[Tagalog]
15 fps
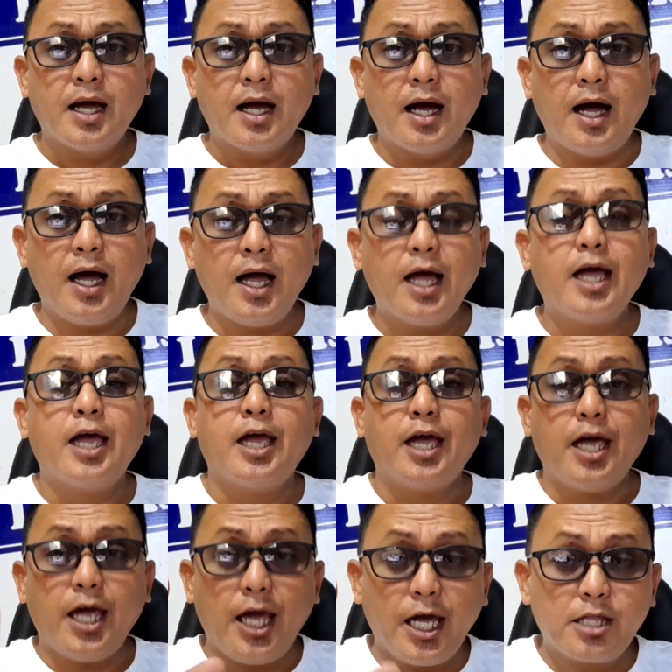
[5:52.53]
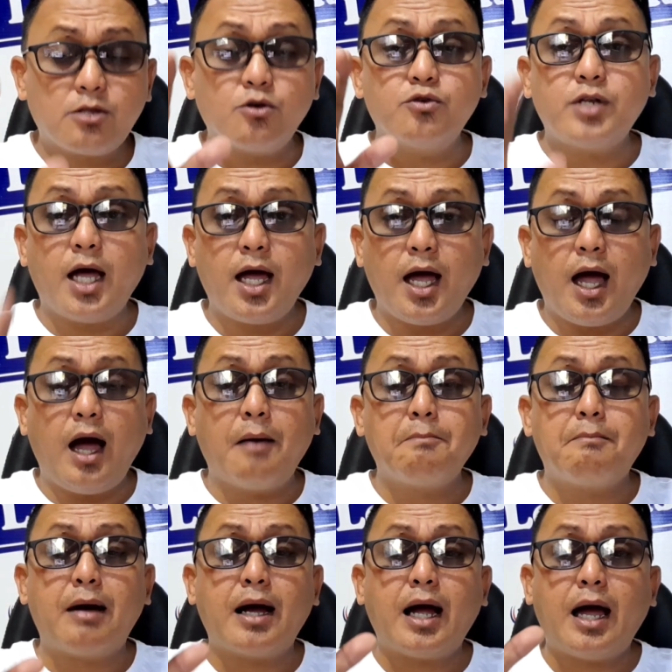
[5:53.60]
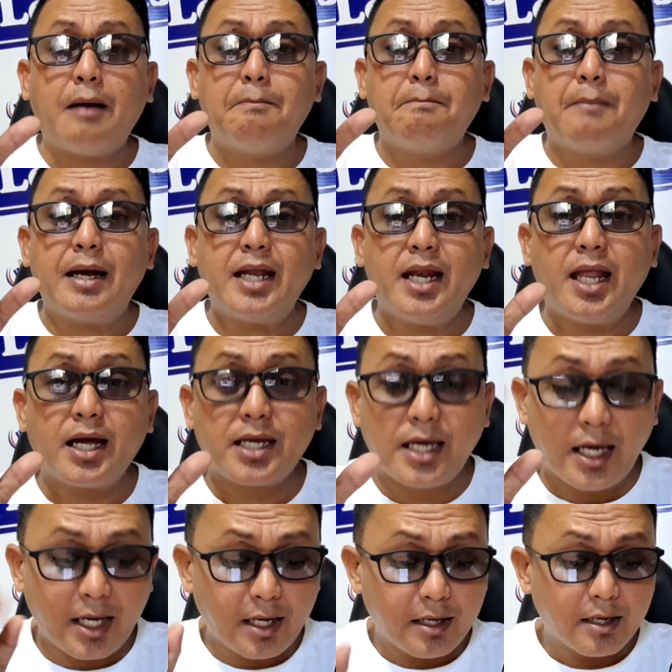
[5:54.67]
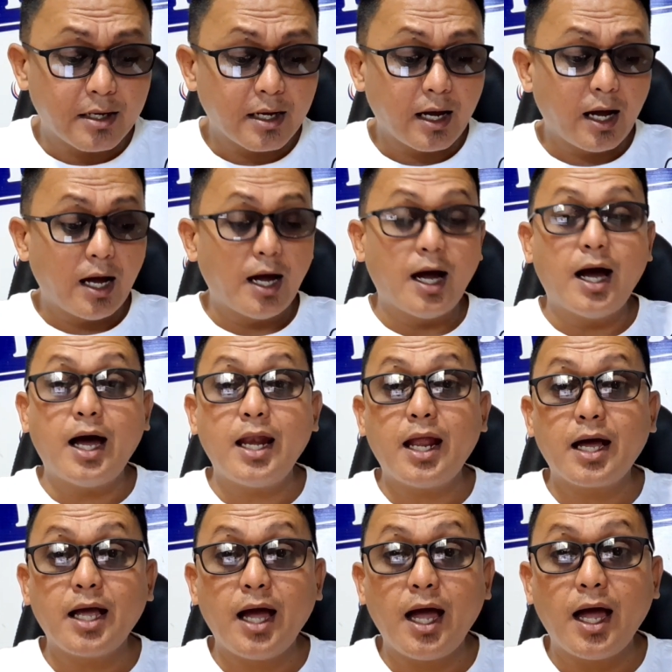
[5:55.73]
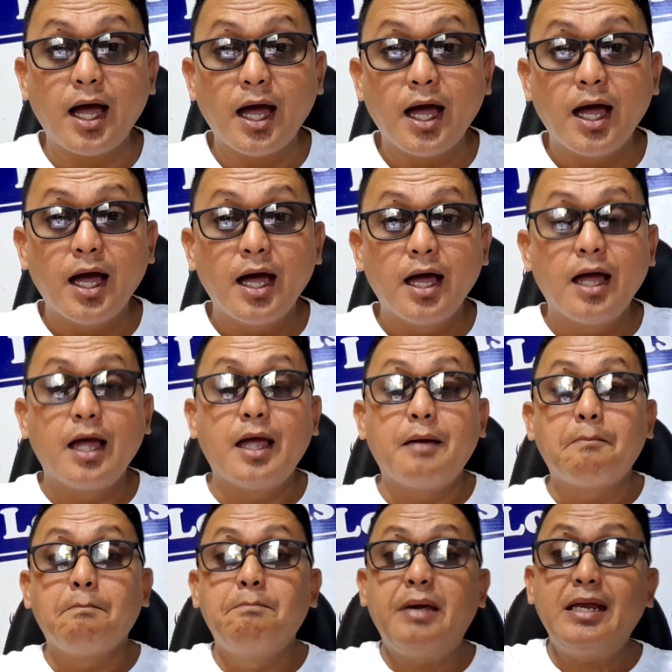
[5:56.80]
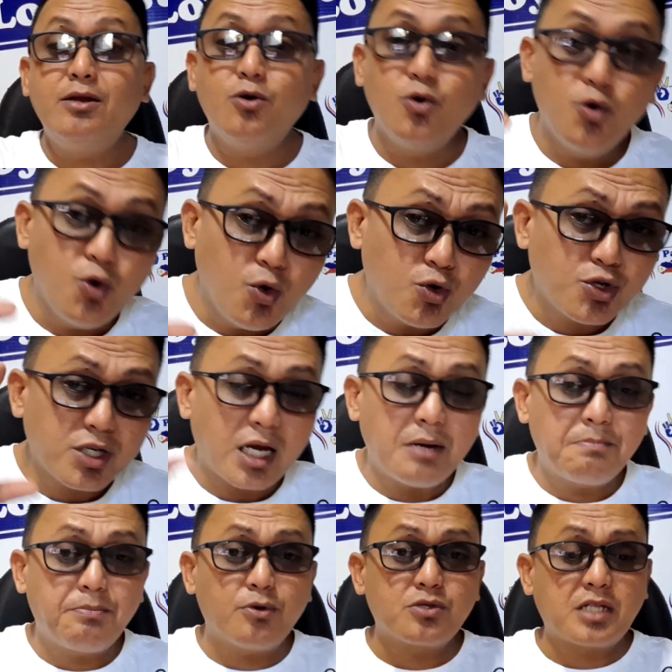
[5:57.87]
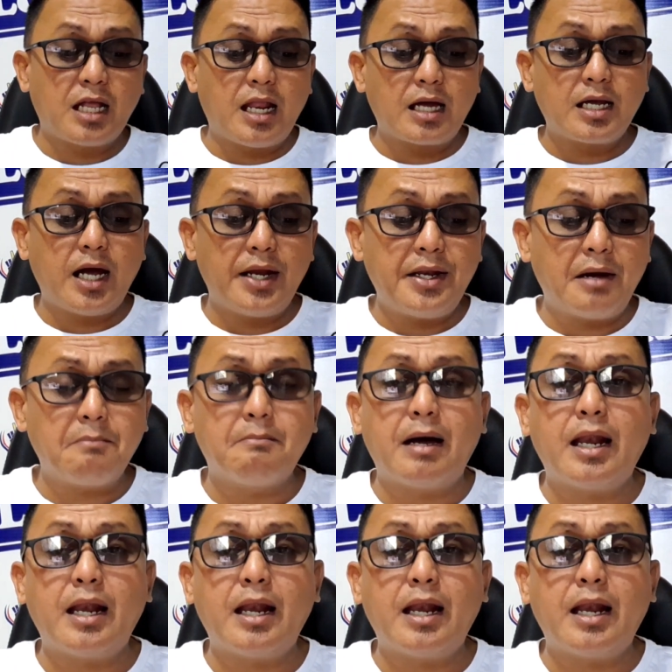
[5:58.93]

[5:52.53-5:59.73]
Ha? Ito na ang mga malalaking halaga. Binuhusan po talaga ng